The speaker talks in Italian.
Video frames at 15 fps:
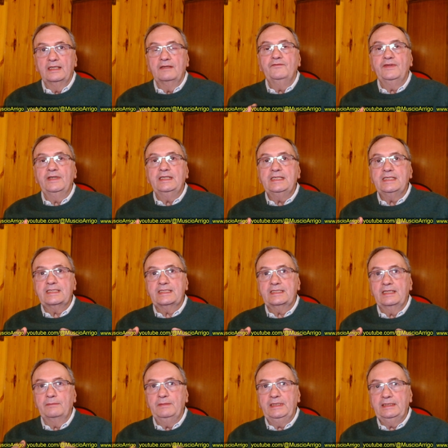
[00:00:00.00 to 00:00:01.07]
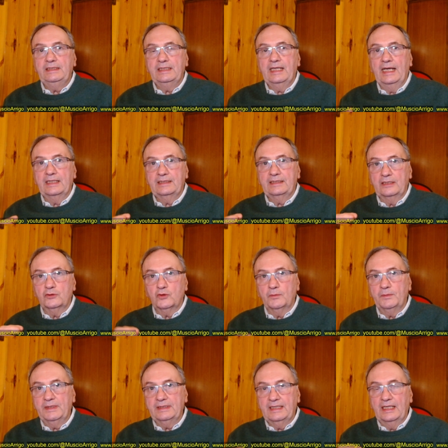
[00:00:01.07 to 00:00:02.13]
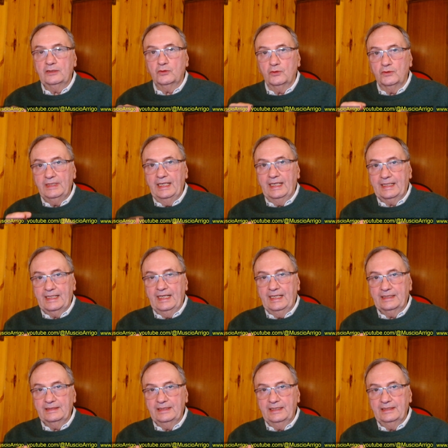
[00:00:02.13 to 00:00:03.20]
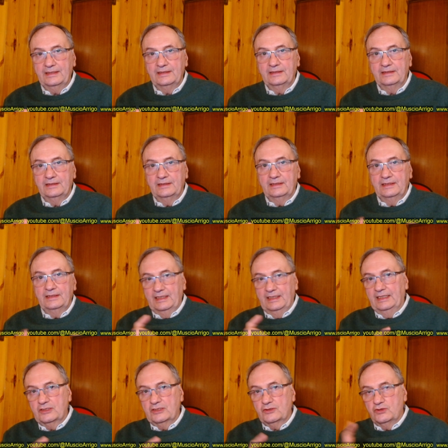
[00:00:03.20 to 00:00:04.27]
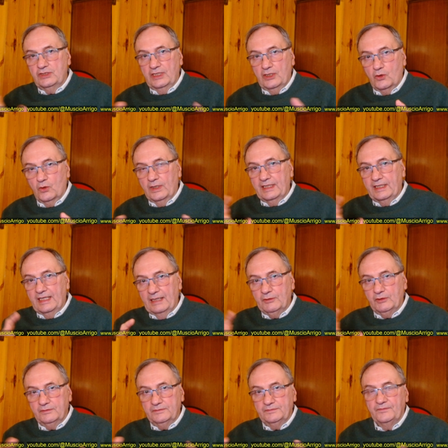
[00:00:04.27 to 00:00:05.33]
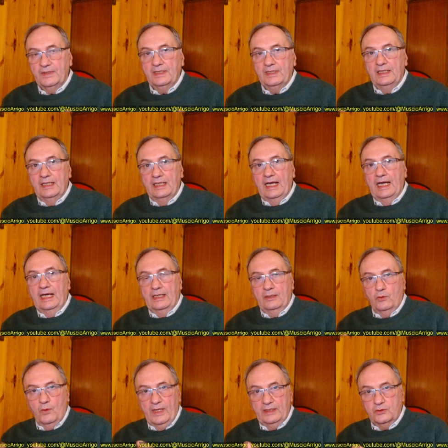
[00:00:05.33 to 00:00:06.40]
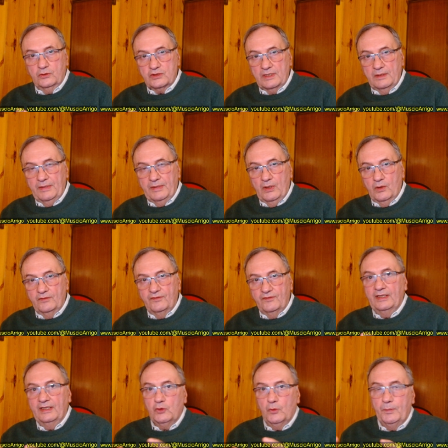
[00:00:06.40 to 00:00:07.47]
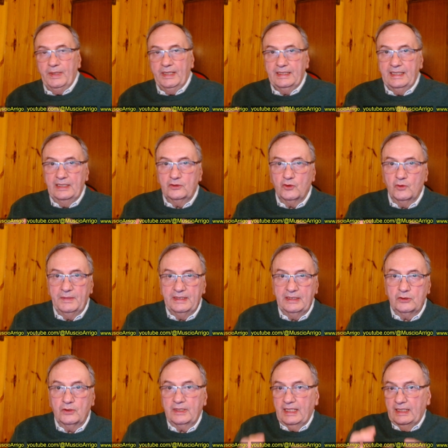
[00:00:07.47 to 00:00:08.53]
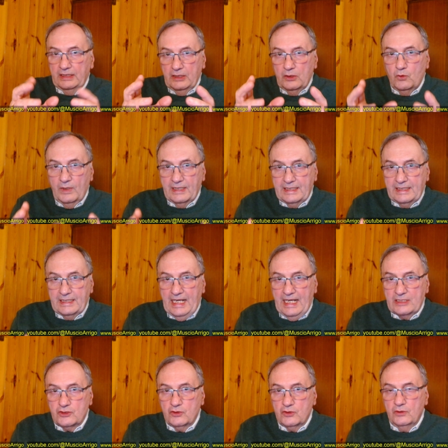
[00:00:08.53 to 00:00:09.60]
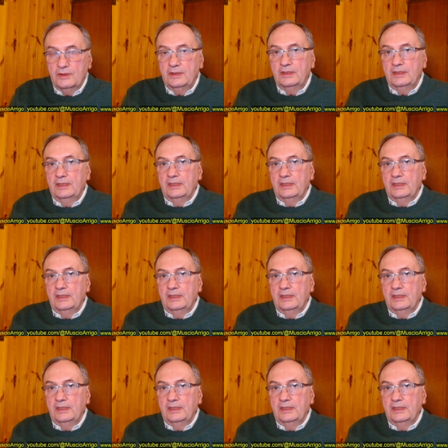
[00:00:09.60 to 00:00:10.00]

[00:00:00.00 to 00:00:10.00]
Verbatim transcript: venisse mitigata, tormentato nella carne, e adesso ci ricolleghiamo a quanto San Paolo ha fatto perché tormentato la carne in quel caso,